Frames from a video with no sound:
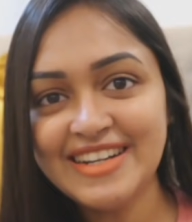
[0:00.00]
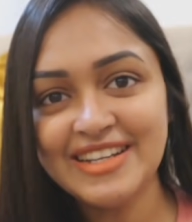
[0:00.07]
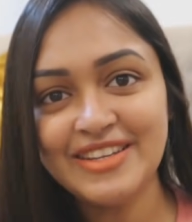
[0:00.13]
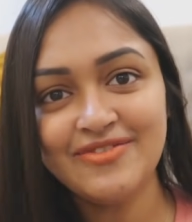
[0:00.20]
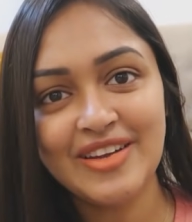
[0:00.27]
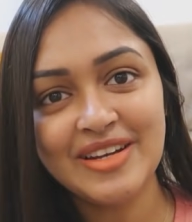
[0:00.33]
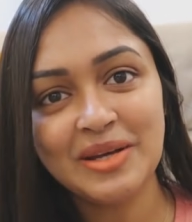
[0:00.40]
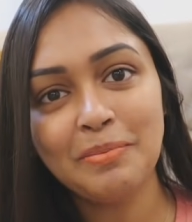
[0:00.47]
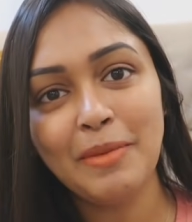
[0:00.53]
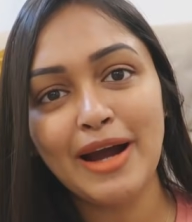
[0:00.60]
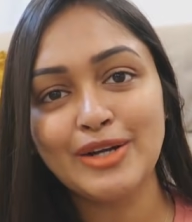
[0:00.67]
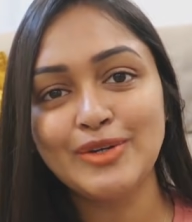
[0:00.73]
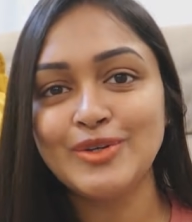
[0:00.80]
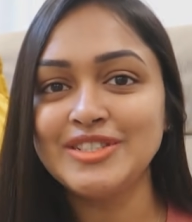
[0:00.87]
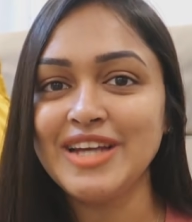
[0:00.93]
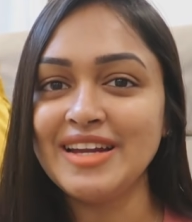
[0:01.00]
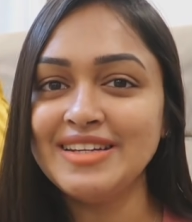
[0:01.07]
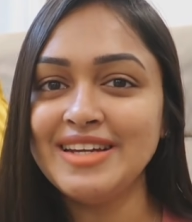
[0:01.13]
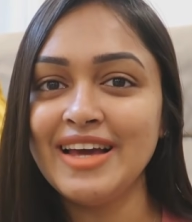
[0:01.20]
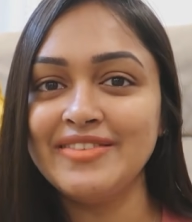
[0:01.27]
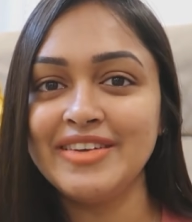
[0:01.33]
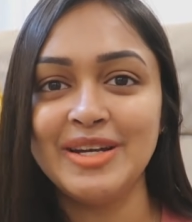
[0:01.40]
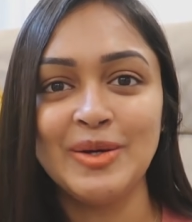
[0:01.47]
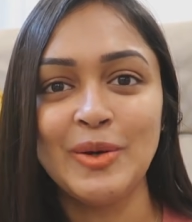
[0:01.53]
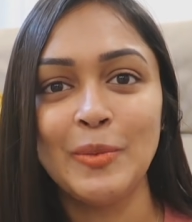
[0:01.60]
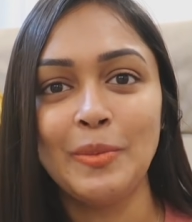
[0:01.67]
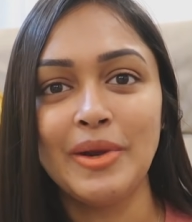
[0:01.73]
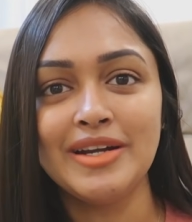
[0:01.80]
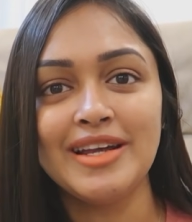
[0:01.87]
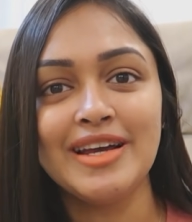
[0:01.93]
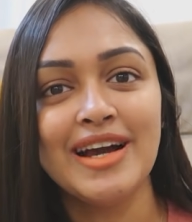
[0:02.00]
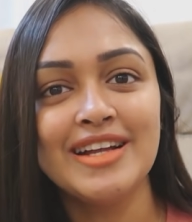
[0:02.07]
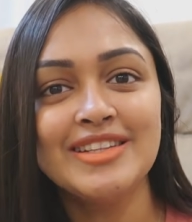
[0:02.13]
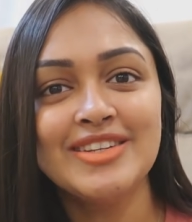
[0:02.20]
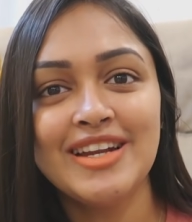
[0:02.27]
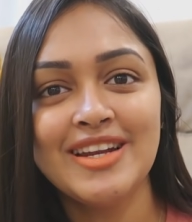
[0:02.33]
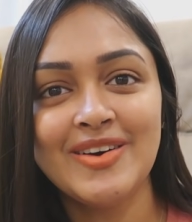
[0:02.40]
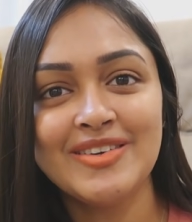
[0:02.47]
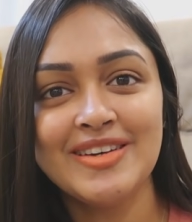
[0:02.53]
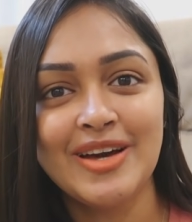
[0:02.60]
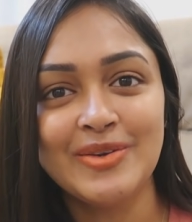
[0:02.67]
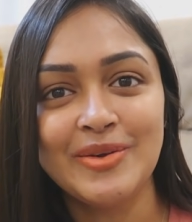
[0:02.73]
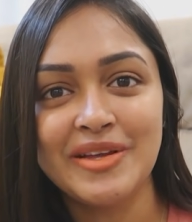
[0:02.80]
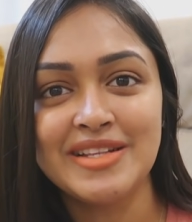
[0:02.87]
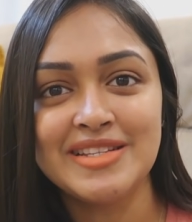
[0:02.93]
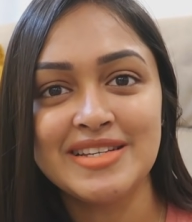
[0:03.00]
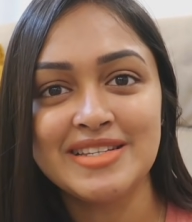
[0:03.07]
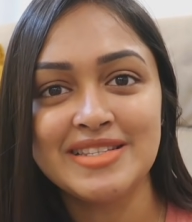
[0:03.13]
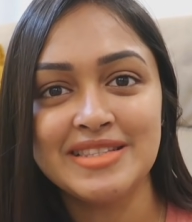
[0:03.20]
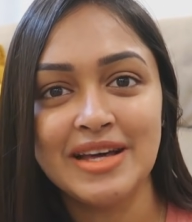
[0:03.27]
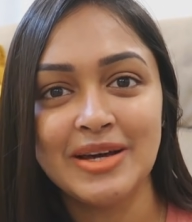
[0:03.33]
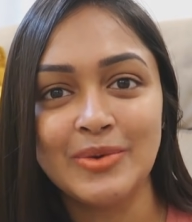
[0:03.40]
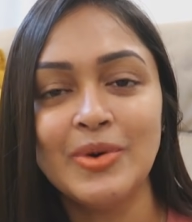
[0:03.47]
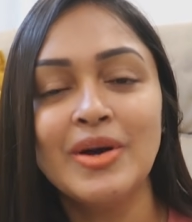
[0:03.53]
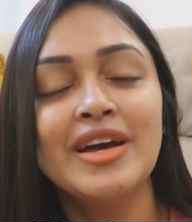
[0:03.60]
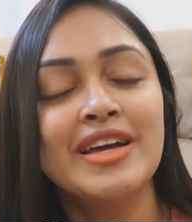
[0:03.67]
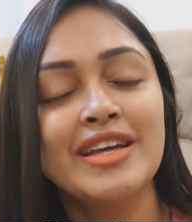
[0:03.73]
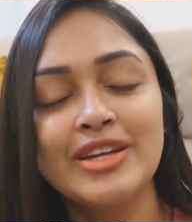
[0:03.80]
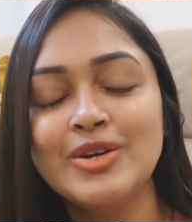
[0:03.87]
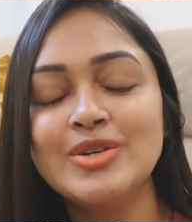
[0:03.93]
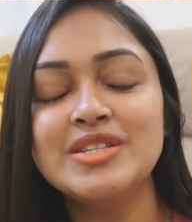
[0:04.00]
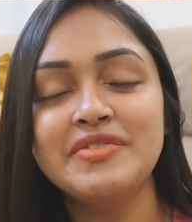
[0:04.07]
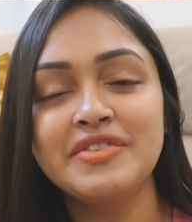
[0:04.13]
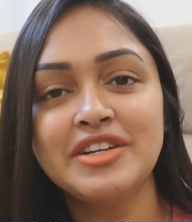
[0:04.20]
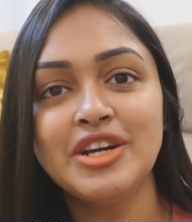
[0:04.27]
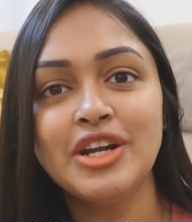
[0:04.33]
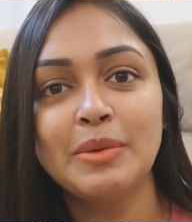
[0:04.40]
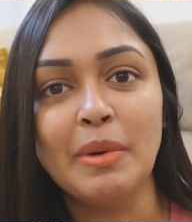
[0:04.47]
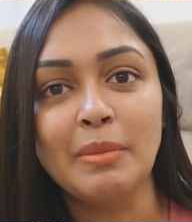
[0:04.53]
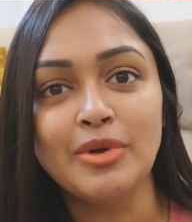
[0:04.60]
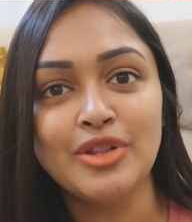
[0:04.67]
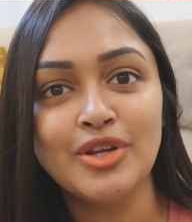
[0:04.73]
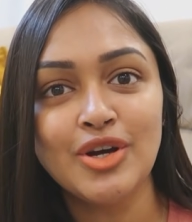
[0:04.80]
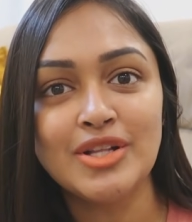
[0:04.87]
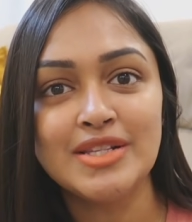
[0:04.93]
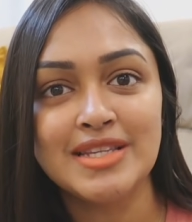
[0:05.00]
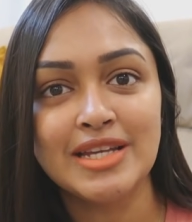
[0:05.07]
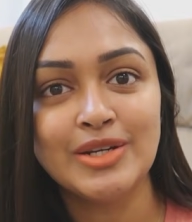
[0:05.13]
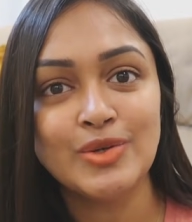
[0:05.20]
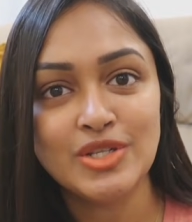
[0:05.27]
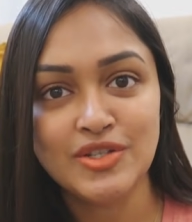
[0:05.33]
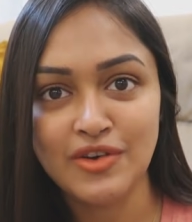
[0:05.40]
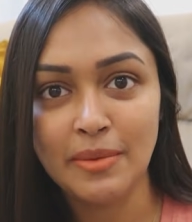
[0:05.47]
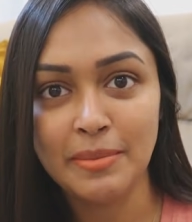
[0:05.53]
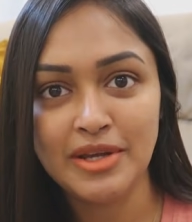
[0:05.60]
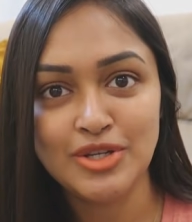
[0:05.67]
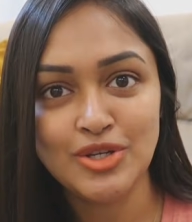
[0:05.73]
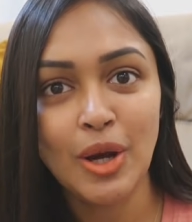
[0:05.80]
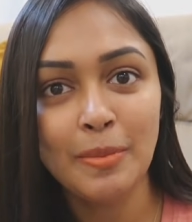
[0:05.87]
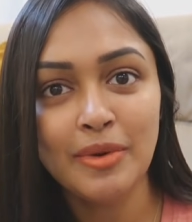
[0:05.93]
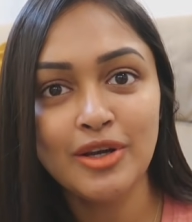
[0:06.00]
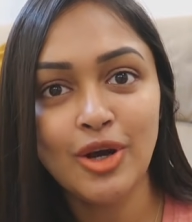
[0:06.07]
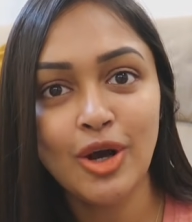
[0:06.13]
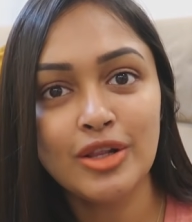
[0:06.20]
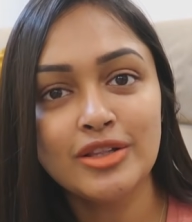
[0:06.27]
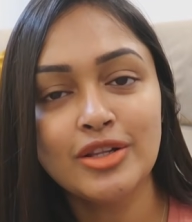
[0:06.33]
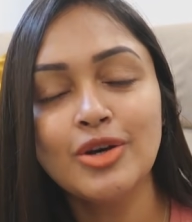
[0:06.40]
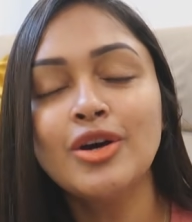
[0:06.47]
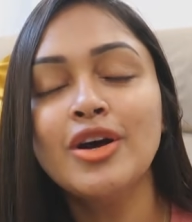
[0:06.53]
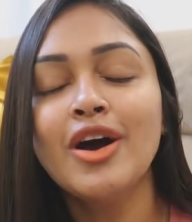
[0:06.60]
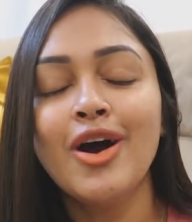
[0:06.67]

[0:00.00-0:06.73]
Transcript: అండి వెల్కమ్ బ్యాక్ టు ఛానల్ హెవెన్లీ హోమ్ మేడ్ అందరు ఎలా ఉన్నారు ఏం చేస్తున్నారు ఈరోజు వీడియోలో మేము ముందుకు వచ్చాను జివామే షాపింగ్ హాల్తో